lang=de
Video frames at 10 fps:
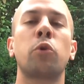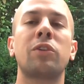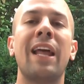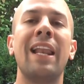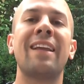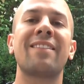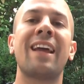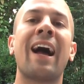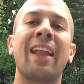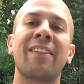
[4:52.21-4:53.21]
Modell, das
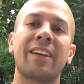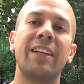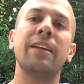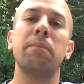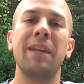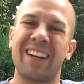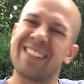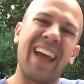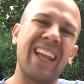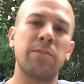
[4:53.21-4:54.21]
er attackiert, mehr
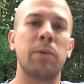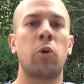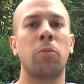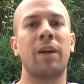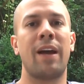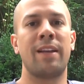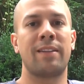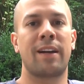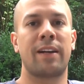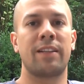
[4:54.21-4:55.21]
als eins, bekommt er eine
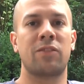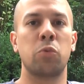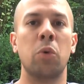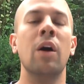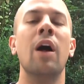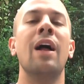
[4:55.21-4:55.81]
Attacke dazu.